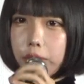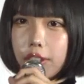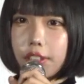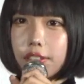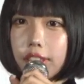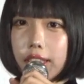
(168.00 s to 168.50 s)

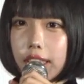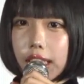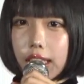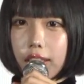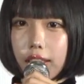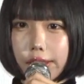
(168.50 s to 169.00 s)
ちろんし
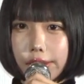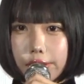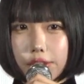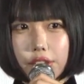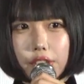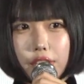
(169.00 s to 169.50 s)
たけ
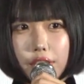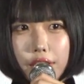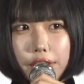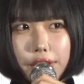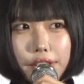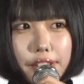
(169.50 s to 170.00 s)
ど、
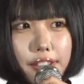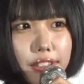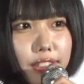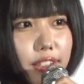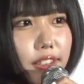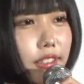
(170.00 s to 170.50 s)
なんか
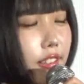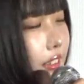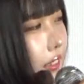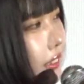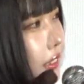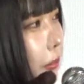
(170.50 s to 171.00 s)
じゃあ
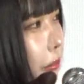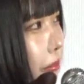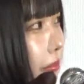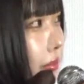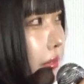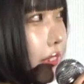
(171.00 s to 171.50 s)

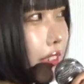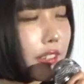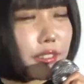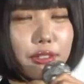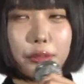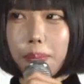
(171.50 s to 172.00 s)
ちゃ
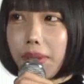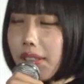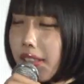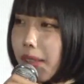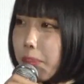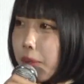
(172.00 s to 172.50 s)
んと
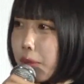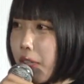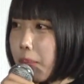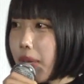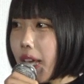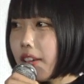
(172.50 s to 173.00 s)
何秒
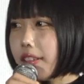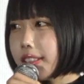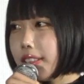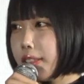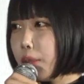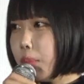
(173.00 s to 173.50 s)
か目合わ
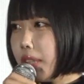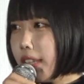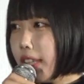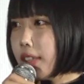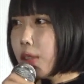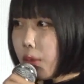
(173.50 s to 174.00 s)
せてみ
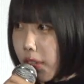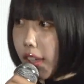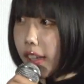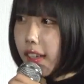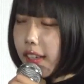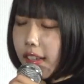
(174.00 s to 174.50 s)
てと
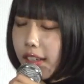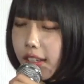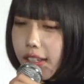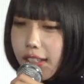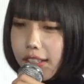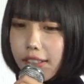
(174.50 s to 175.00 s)
か、
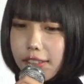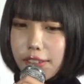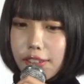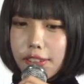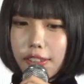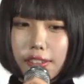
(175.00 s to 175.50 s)

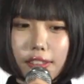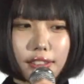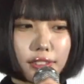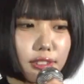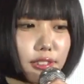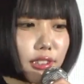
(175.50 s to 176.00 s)
なん
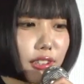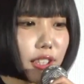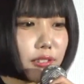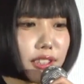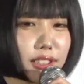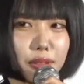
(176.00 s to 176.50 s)
か
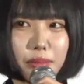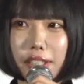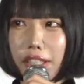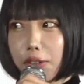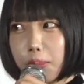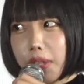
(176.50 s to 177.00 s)
会話してみ
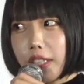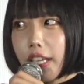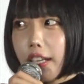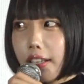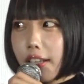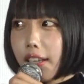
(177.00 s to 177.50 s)
てよみ
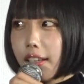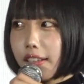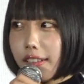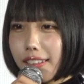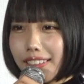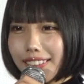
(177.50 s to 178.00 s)
たいな
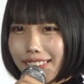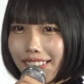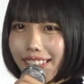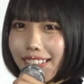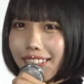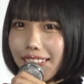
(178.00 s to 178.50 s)
感じ
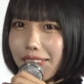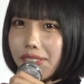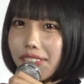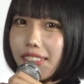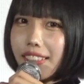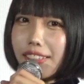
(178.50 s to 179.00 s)
で、自
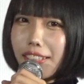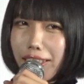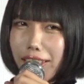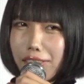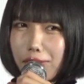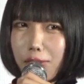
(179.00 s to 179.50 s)
分が
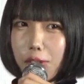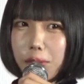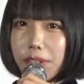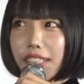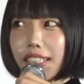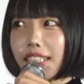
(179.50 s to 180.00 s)
結構
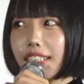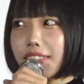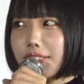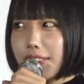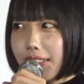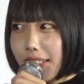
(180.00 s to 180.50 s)

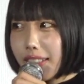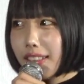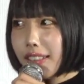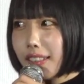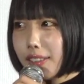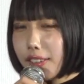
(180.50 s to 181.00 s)
コミュニケーションが
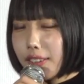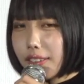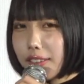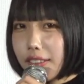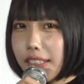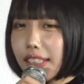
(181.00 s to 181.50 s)

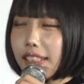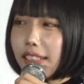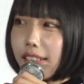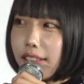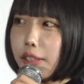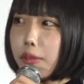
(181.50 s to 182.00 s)
苦
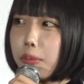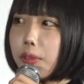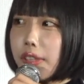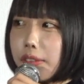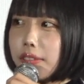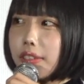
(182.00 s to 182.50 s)
手なも
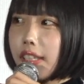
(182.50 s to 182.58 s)
んで普